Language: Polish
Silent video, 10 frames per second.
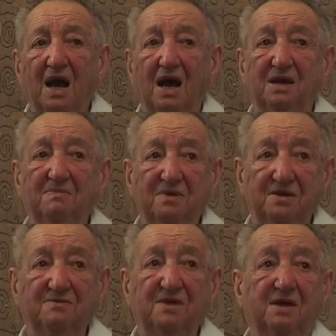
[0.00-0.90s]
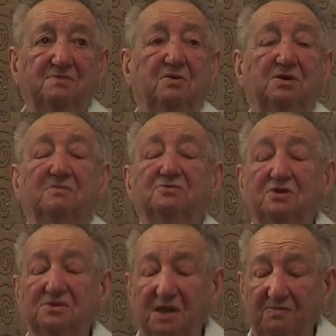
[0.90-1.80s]
ale był, jak potem
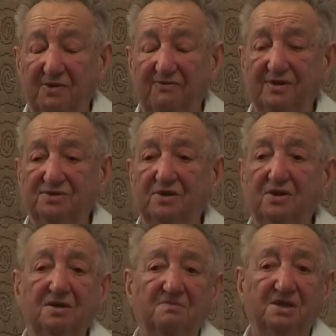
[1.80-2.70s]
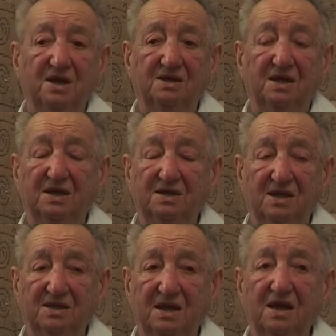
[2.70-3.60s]
został profesorem i tak dalej, i
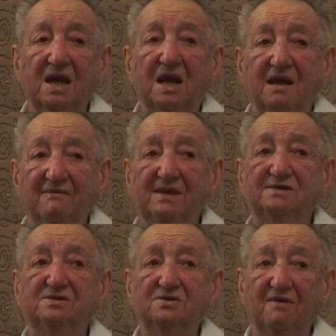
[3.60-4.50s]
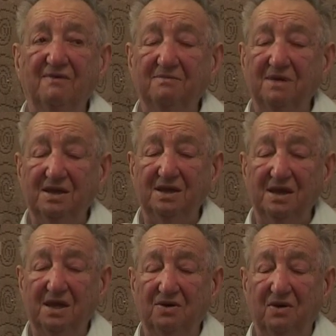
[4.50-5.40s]
tak dalej, więc głowa była nie
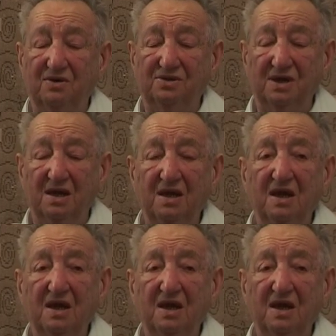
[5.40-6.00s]
najgorsza.